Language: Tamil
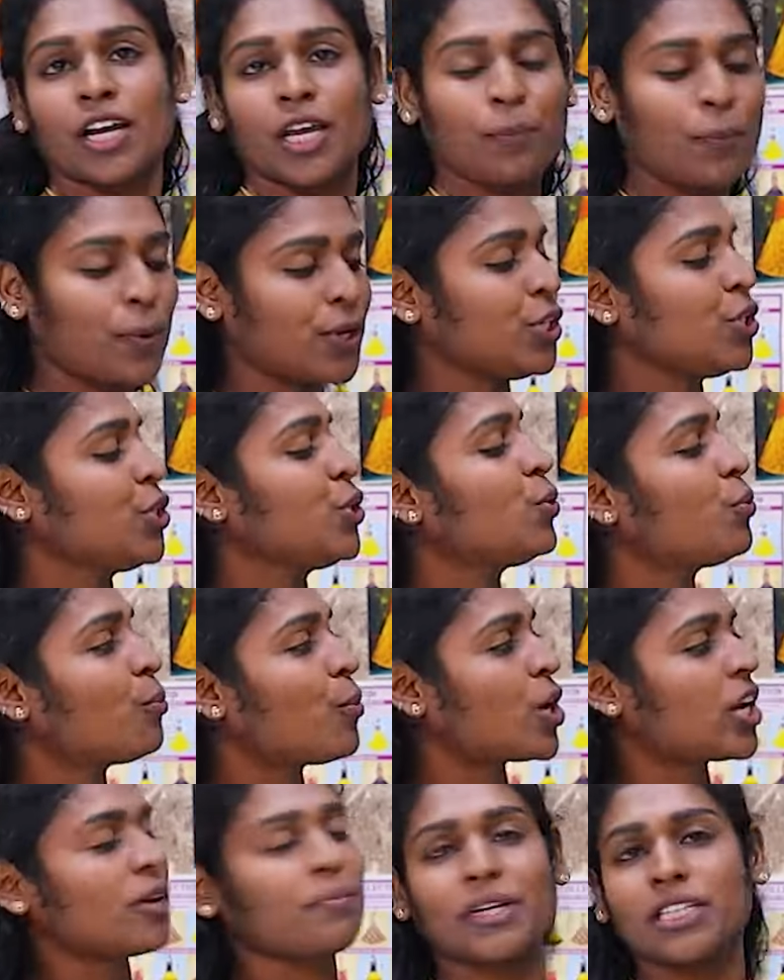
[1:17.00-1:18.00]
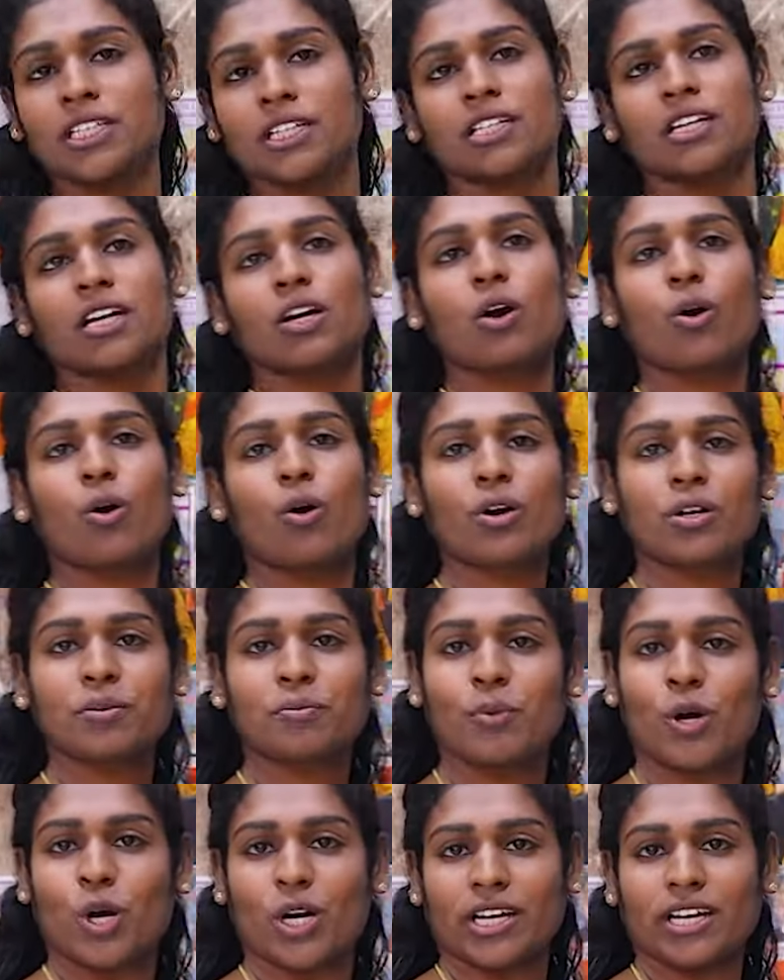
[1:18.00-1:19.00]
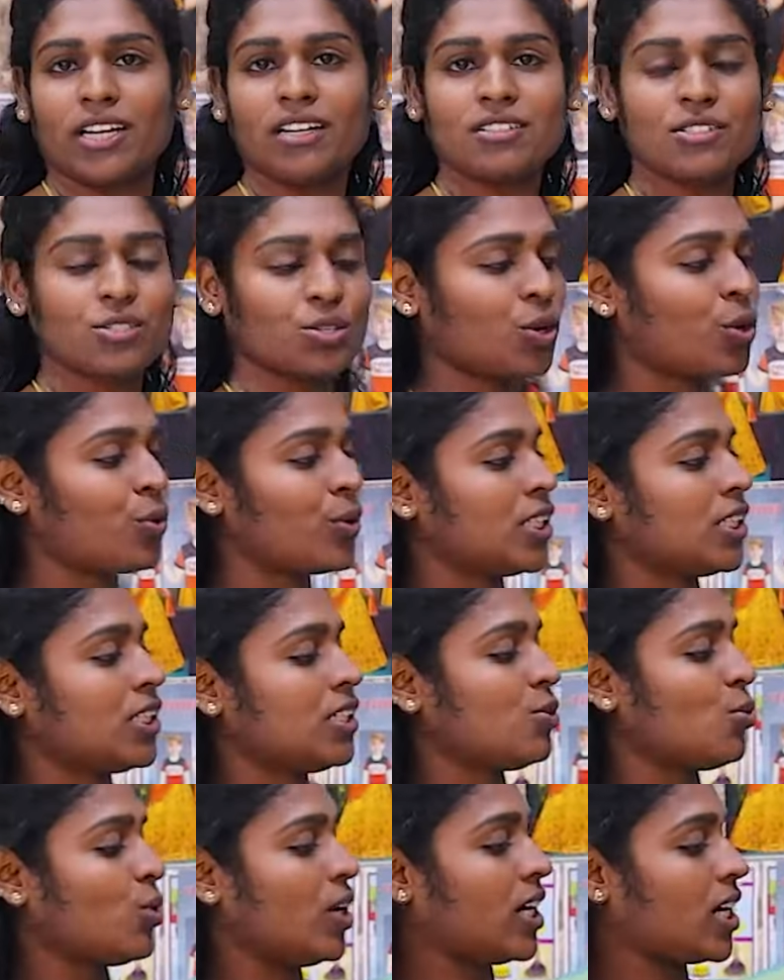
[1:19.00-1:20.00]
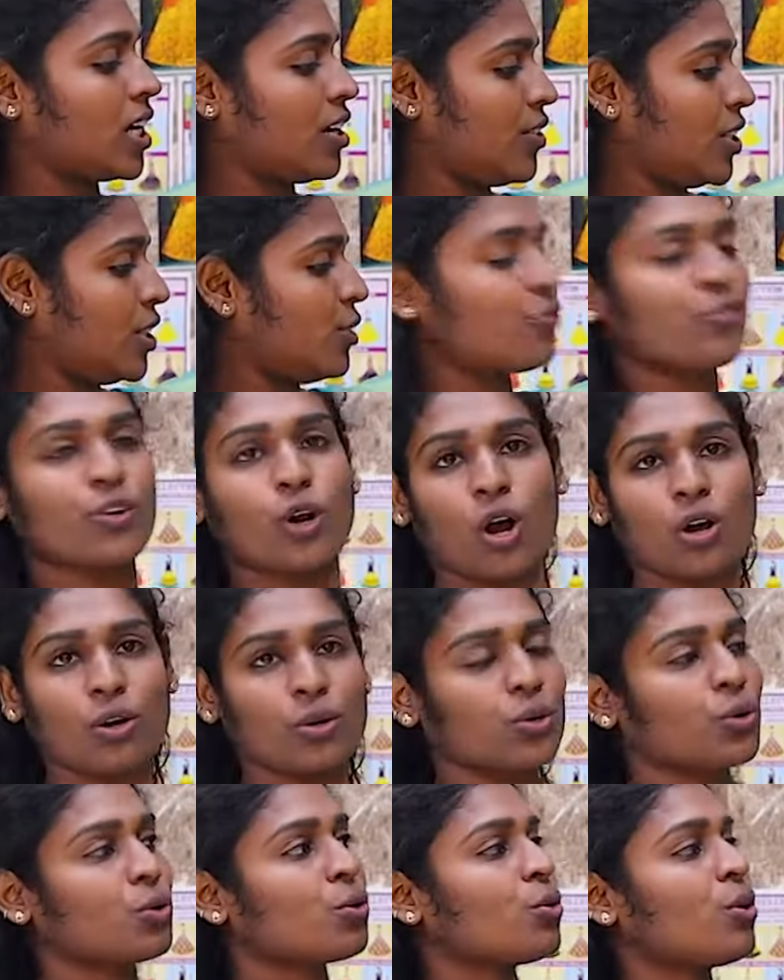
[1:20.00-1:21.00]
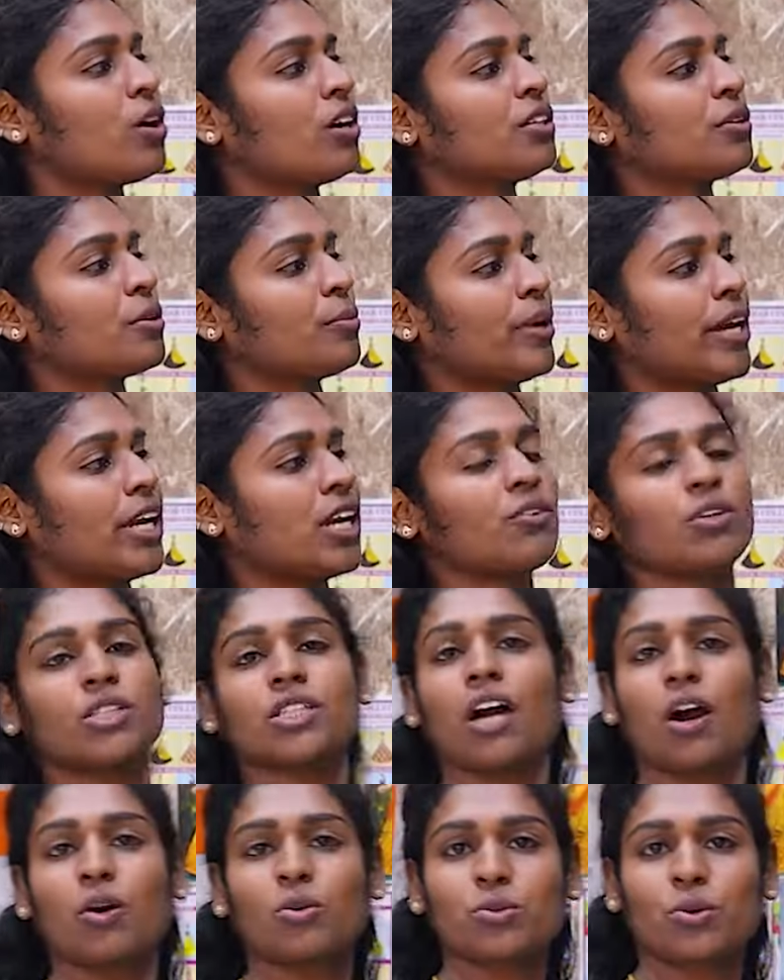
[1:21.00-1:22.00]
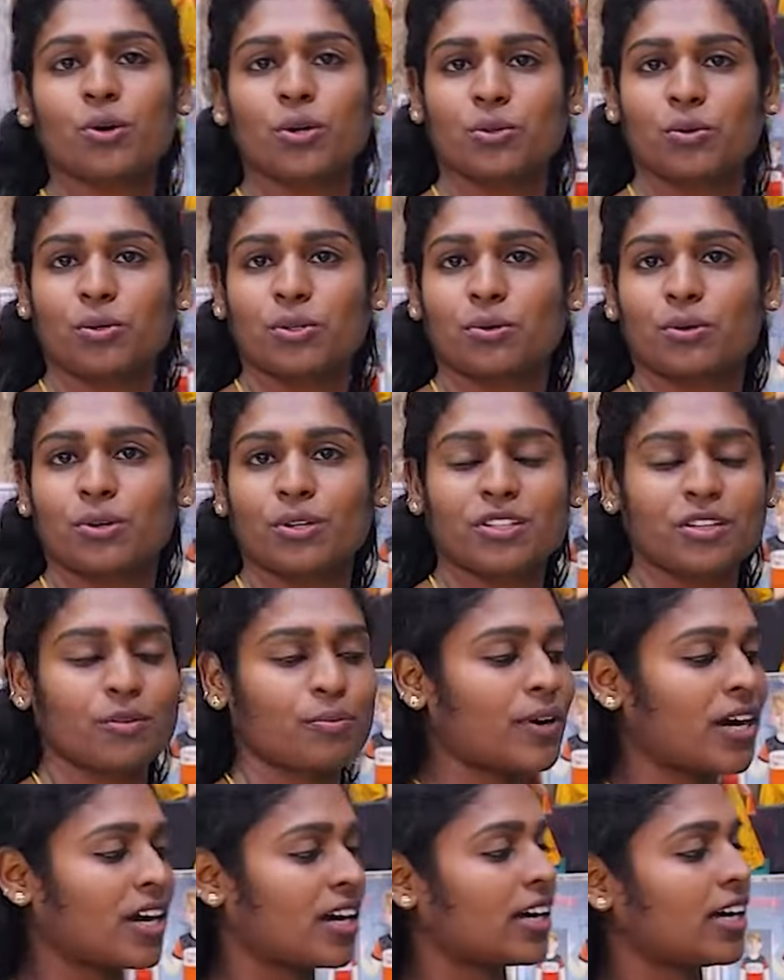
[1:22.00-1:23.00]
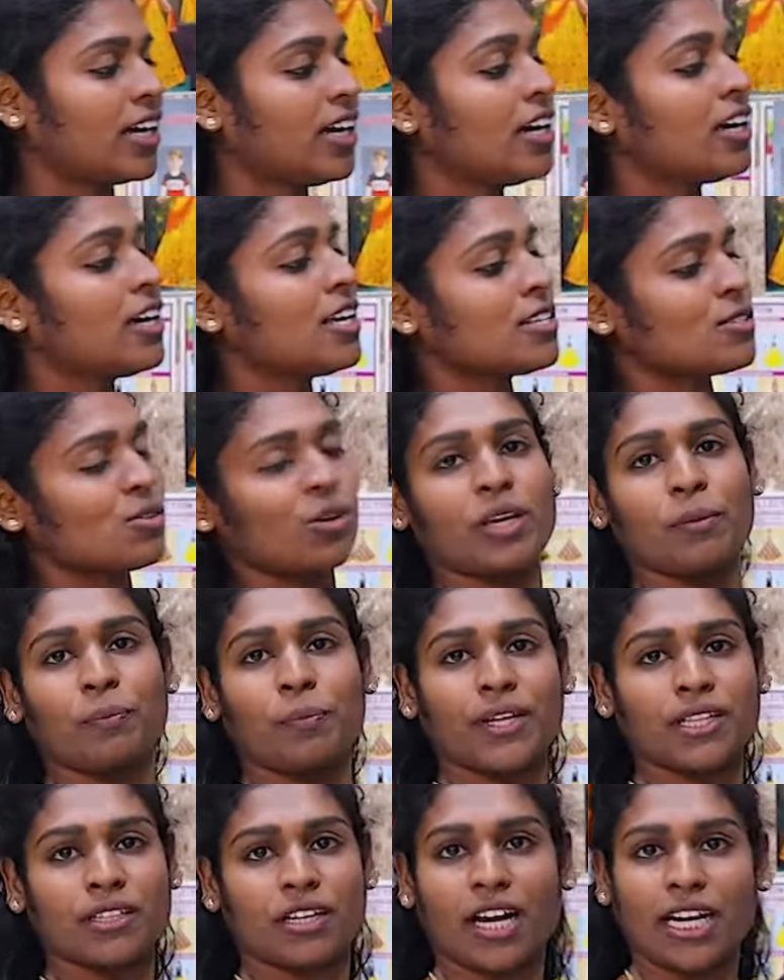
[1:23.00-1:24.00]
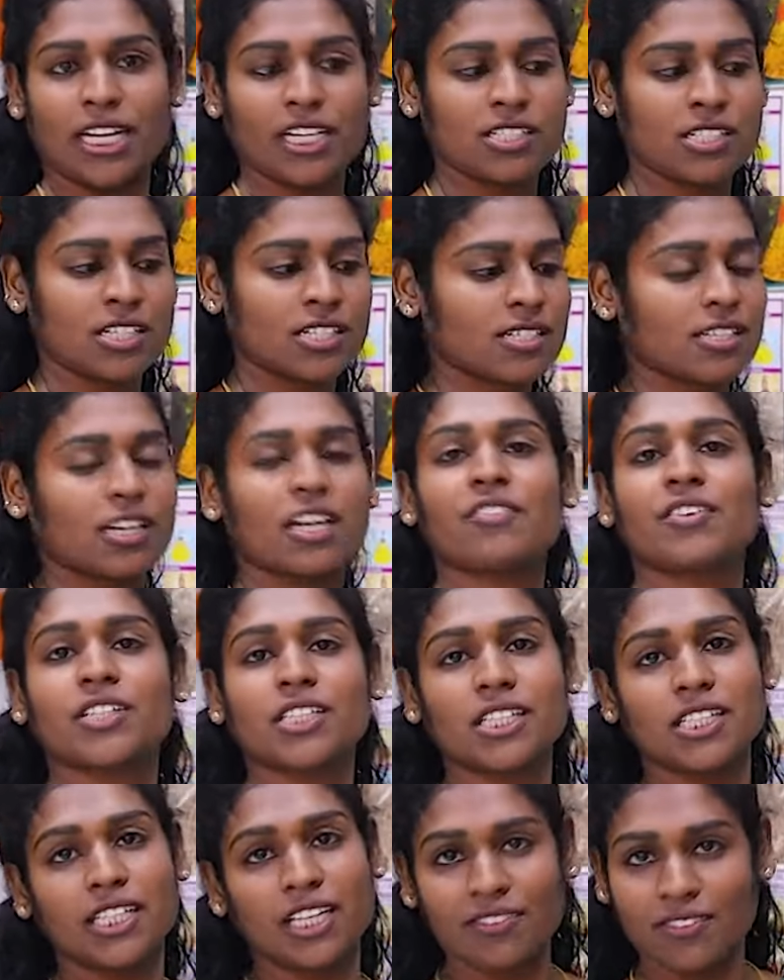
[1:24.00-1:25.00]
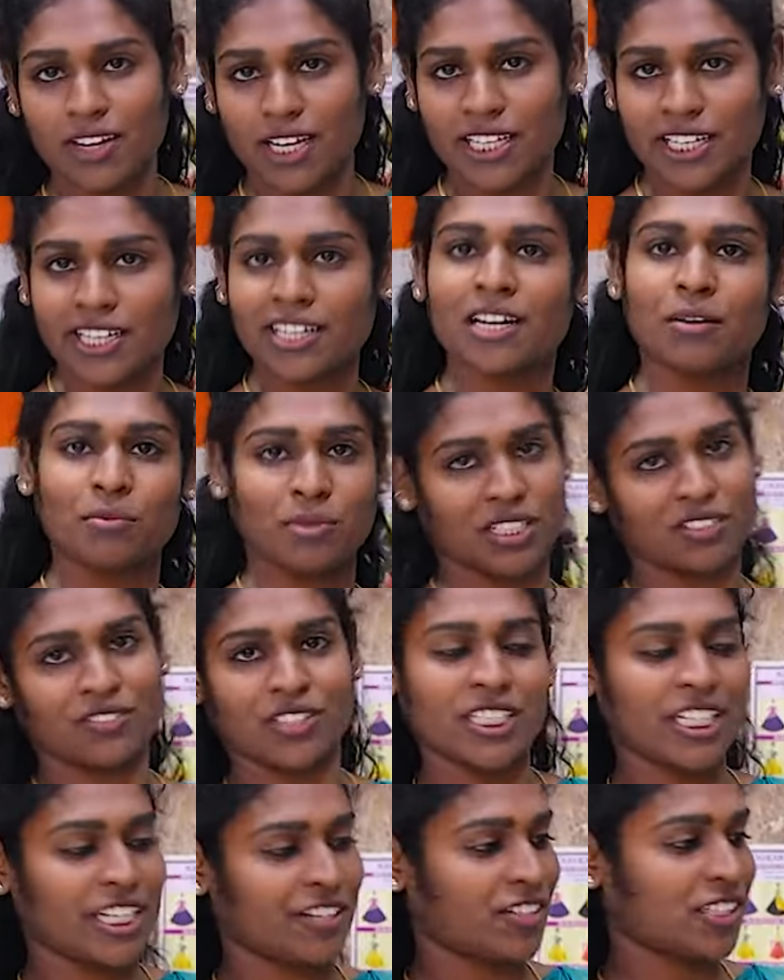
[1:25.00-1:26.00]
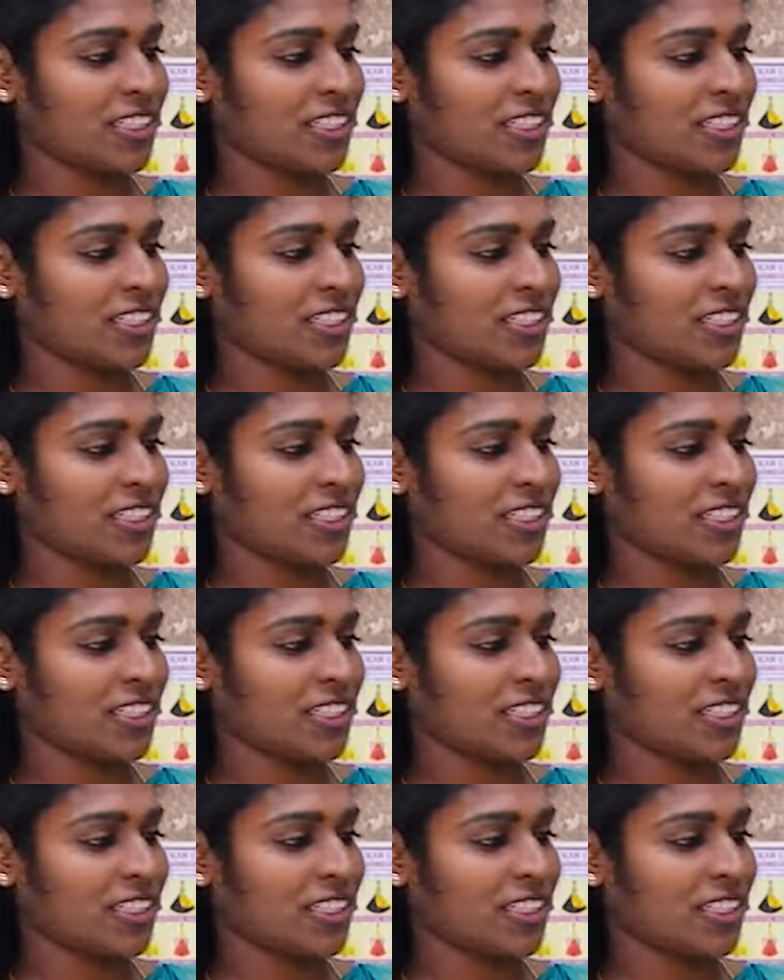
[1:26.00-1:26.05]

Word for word: இப்போ நியூ மாடல் பார்த்தீங்கன்னா கோட் மாடல் ஸோ வந்து உள்ளக்க வந்து ஃப்ராக் இருக்கும் அதுக்கு மேலே வந்து அவுட் கோட் ஒன்று கொடுத்துருப்பாங்க ஸோ இப்போ இந்த கலெக்ஷன்ஸ்லாம் வந்து தீபாவளிக்கு நம்மளுக்கு வந்து இங்கே